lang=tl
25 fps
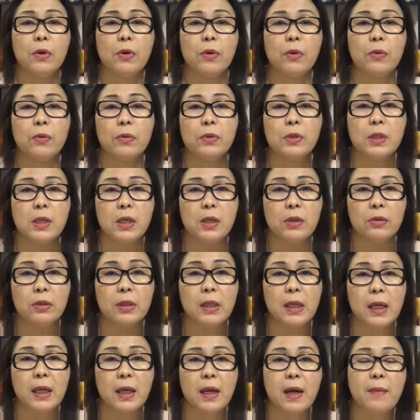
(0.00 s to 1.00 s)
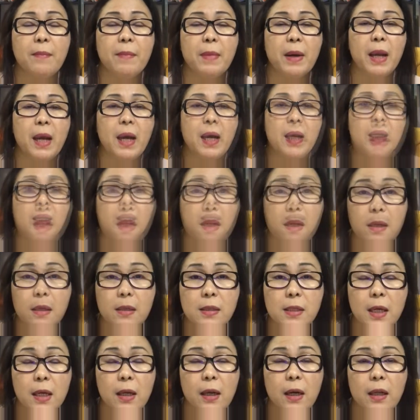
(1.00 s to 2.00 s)
kung sino talaga ang may-ari.
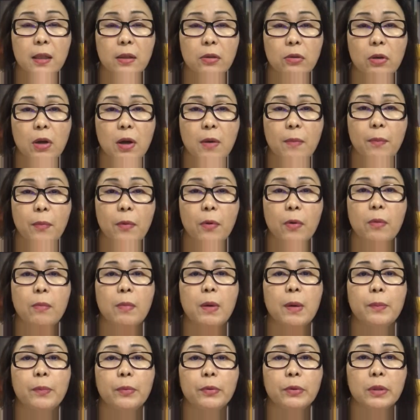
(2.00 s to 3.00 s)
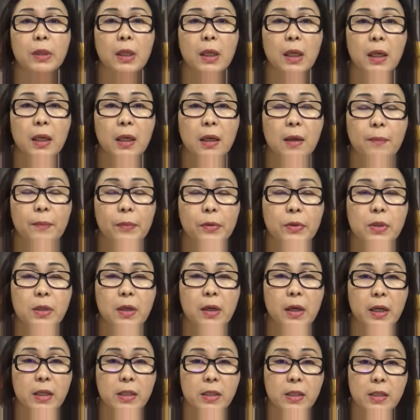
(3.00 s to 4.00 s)
Sekreto lang po, magpunta ka lang po
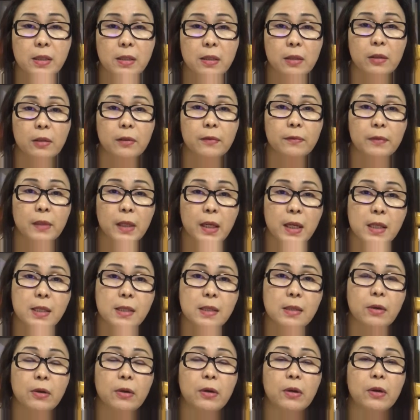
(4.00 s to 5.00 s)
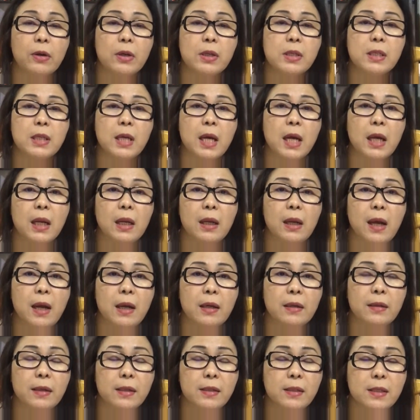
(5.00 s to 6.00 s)
sa Registry of Deeds or sa
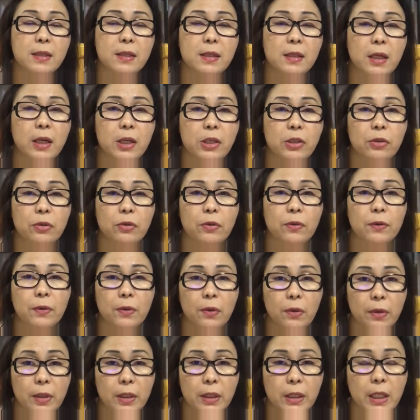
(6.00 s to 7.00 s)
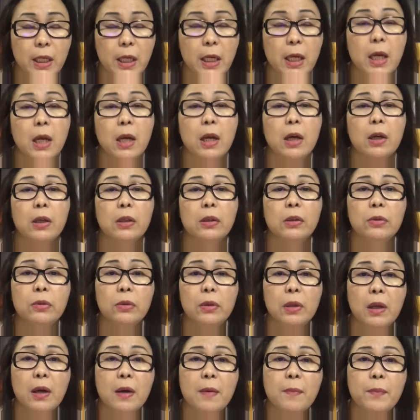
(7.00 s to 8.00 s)
Land Registration Authority.
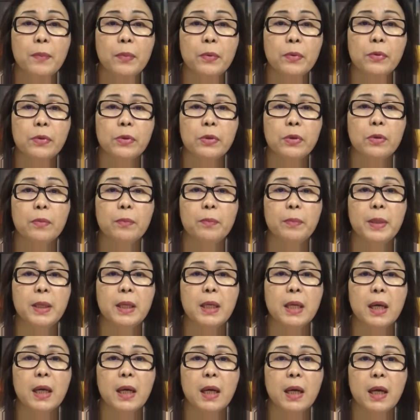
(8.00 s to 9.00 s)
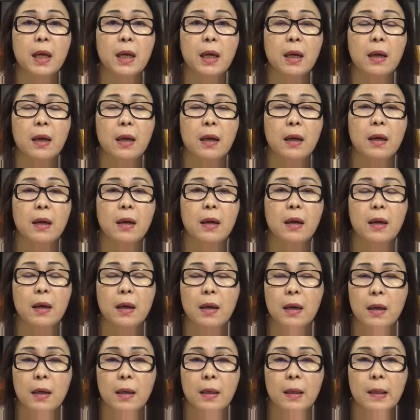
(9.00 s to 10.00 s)
Doon lang po yung pinaka
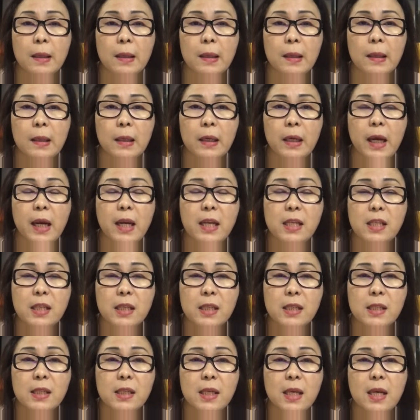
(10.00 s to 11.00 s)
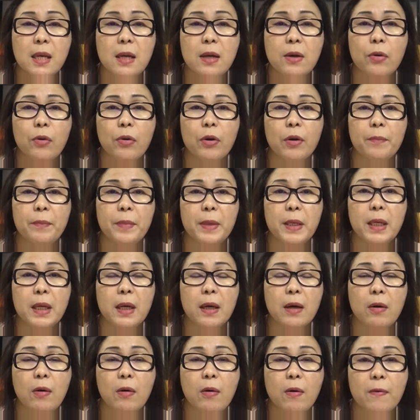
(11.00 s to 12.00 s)
uh, agency or
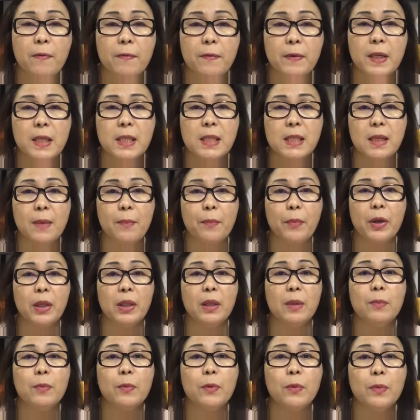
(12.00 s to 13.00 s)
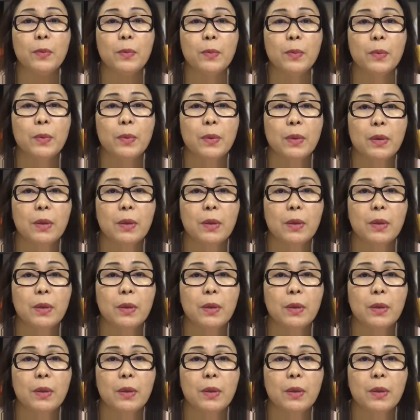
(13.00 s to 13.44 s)
pinaka-office na pwede mong